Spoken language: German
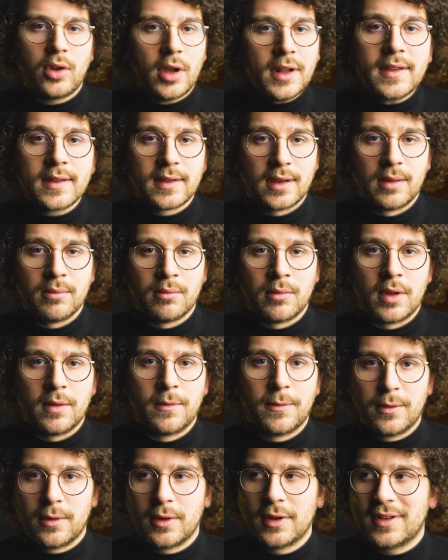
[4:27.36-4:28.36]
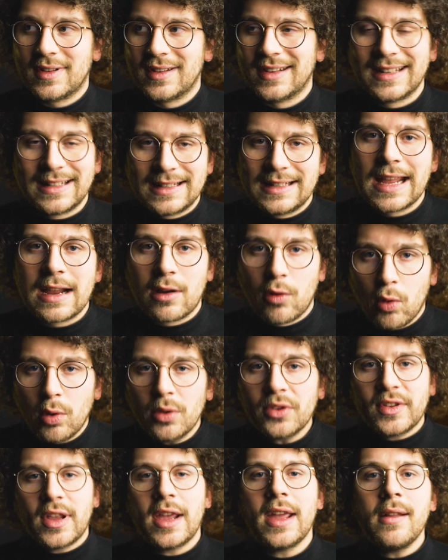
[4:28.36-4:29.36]
Trotzdem wird der
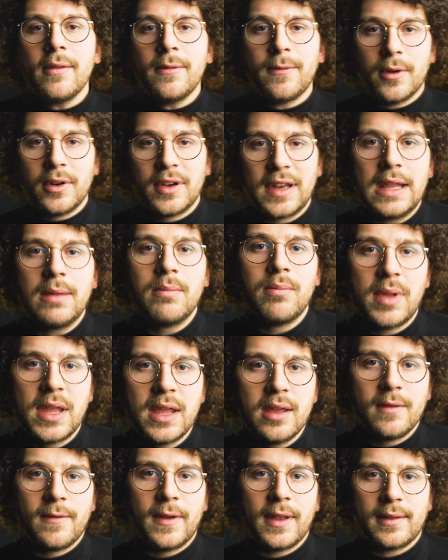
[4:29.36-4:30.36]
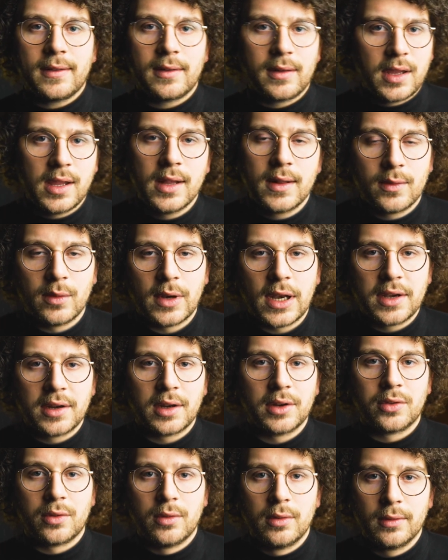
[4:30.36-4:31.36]
Großteil von dem Bier, was
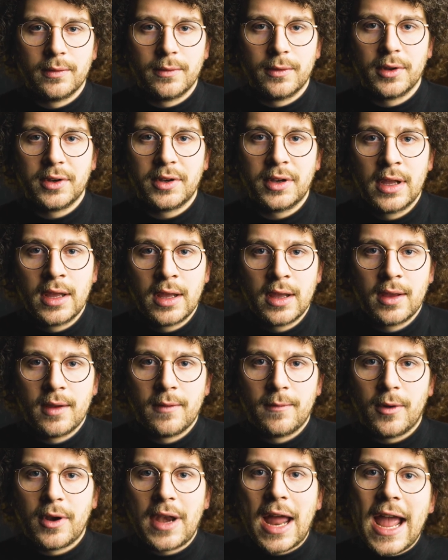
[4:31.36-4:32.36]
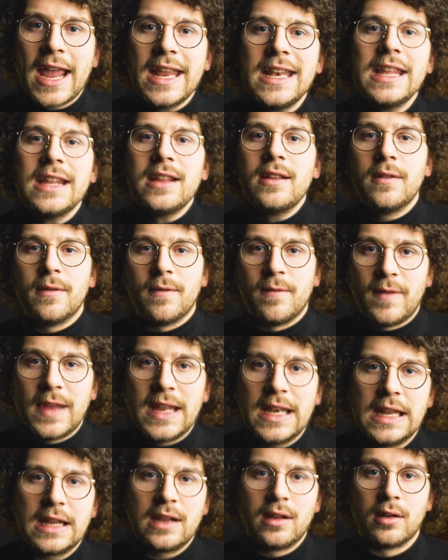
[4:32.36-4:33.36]
hierzulande getrunken wird, von einigen
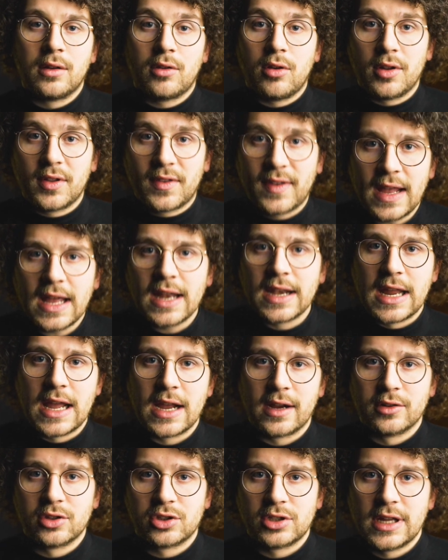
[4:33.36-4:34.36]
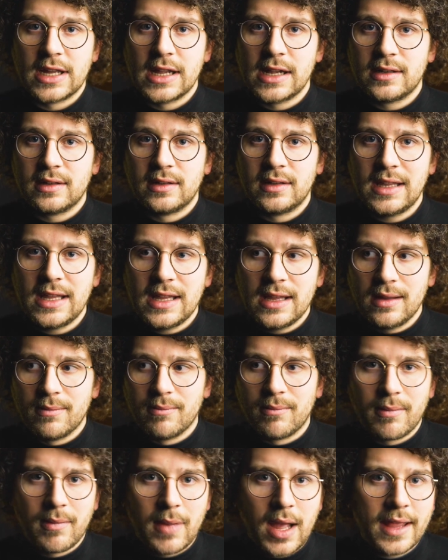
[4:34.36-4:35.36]
wenigen Konzernen hergestellt, die
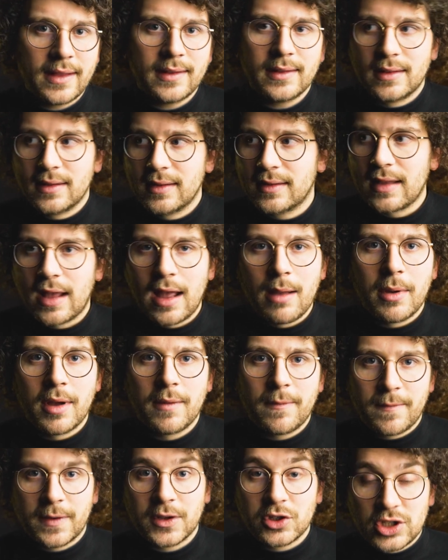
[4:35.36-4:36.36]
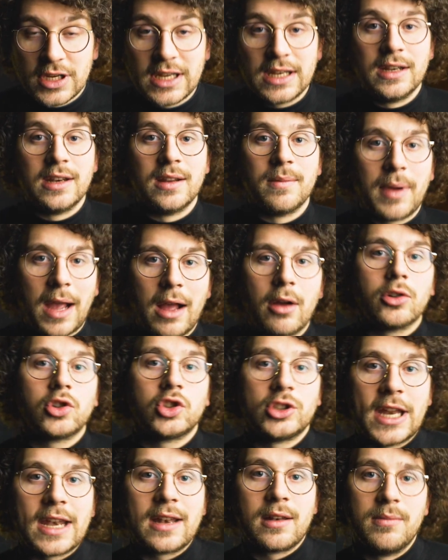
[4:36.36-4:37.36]
meistens aber verschiedene
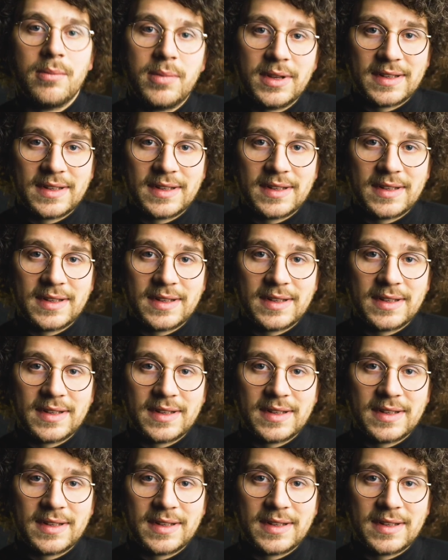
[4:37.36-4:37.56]
Braustätten